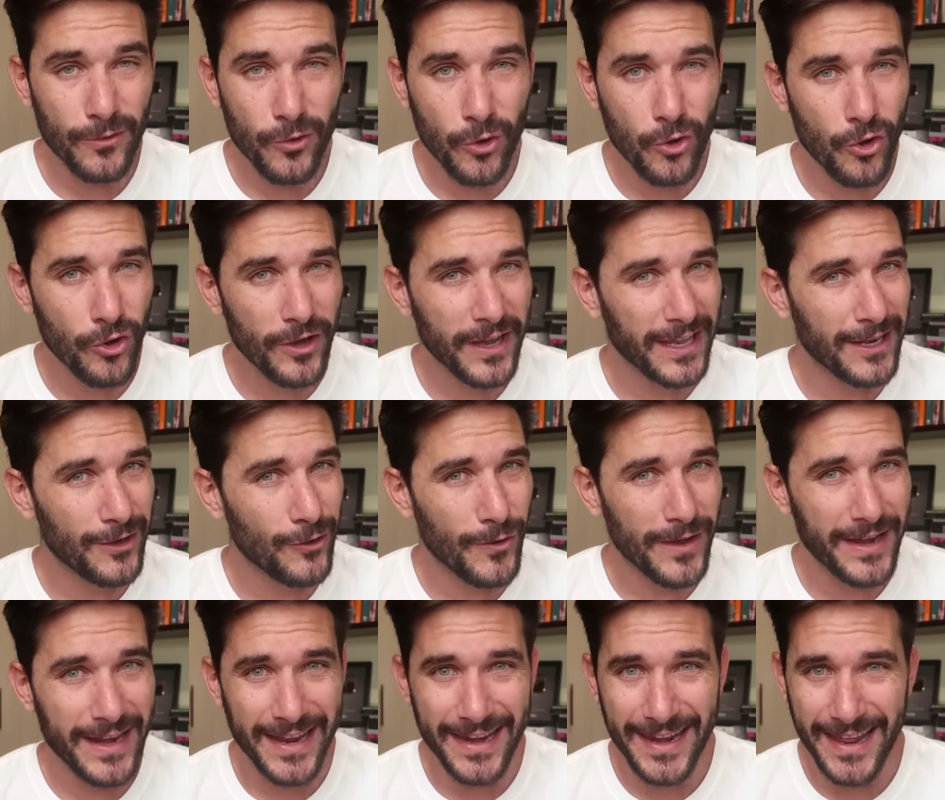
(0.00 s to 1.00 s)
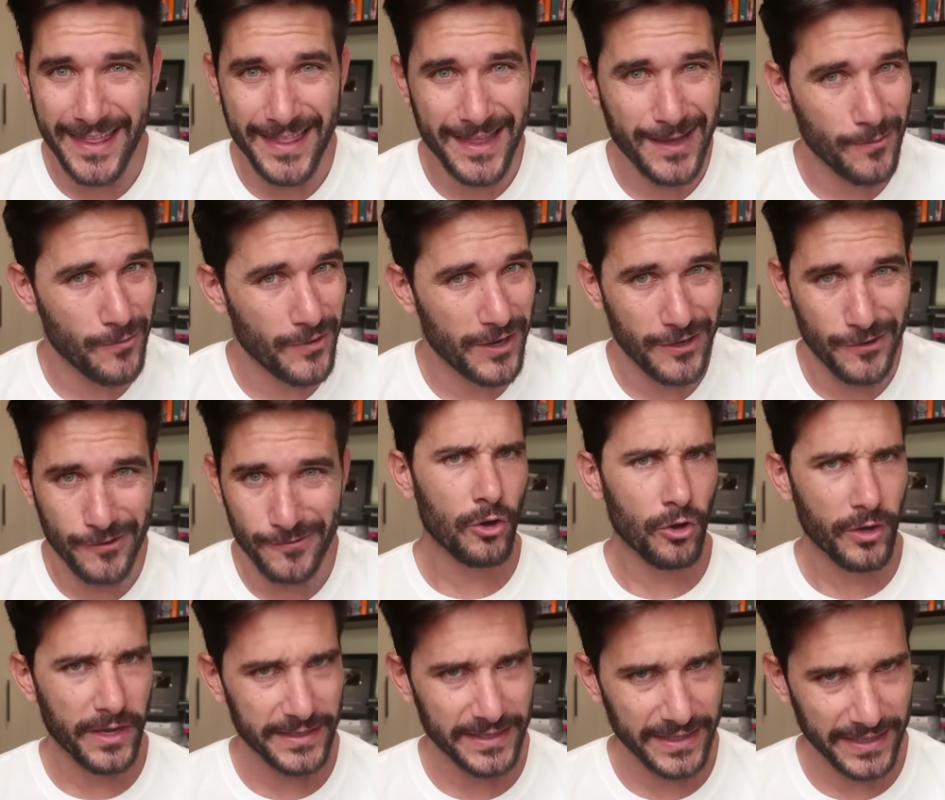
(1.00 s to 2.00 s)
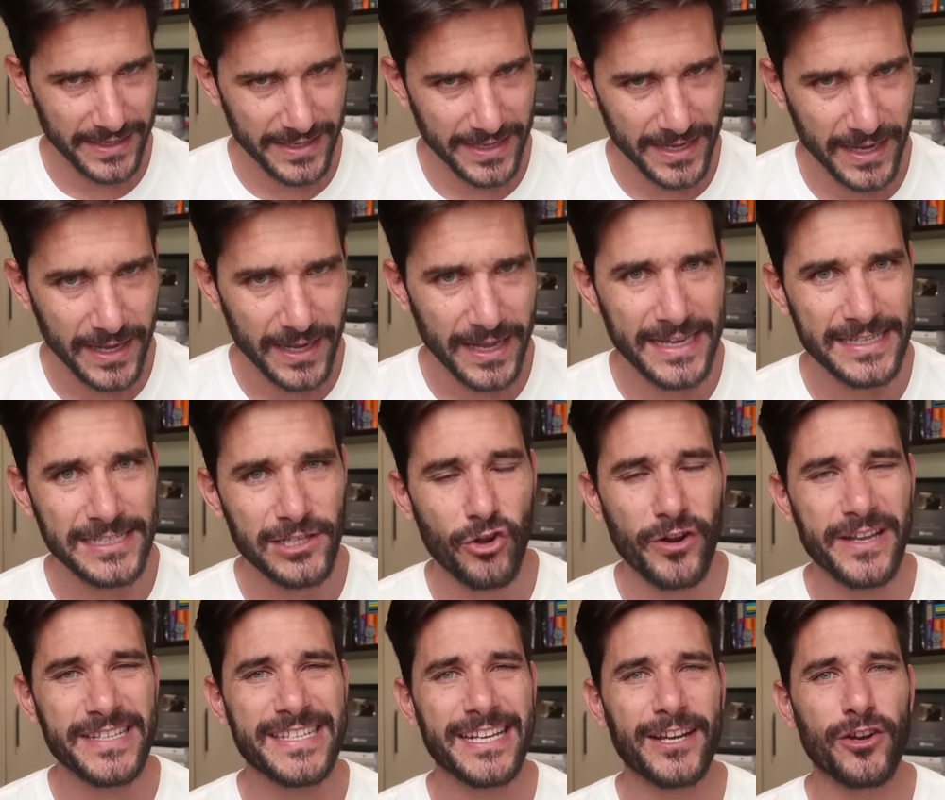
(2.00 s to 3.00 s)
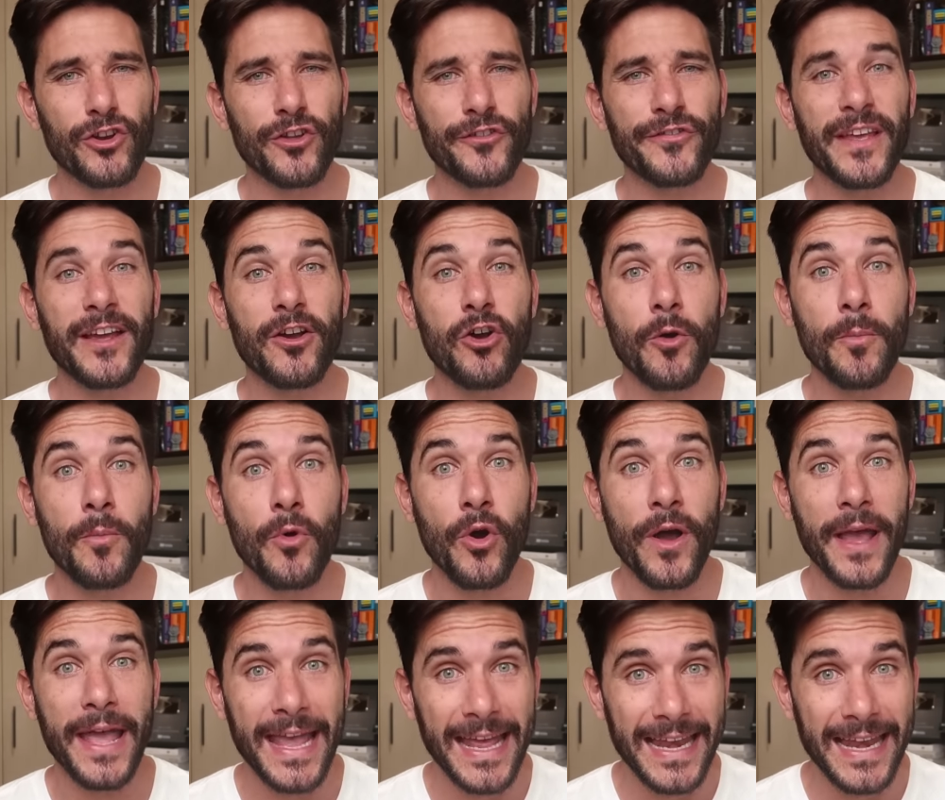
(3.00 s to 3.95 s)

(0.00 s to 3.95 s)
dedujo que no era nada bueno. Lo que tenía es lo que se conoce como